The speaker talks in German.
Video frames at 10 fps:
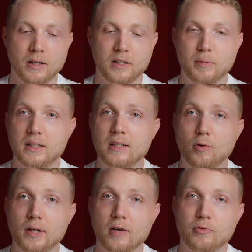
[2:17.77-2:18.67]
Die
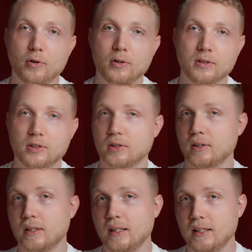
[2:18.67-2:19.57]
Bedienung erfolgt
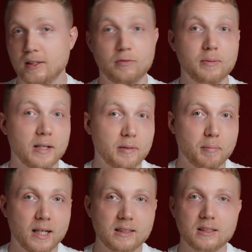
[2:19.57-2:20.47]
nicht wie bei den
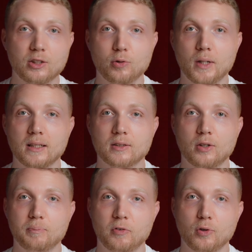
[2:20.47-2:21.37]
meisten True
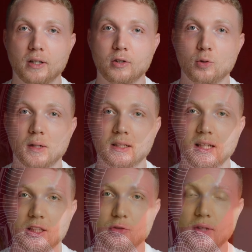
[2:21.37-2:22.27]
Kopfhörern über
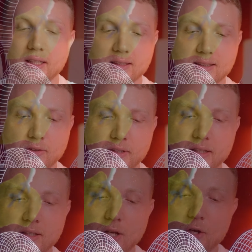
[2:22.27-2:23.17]
Touchflächen, sondern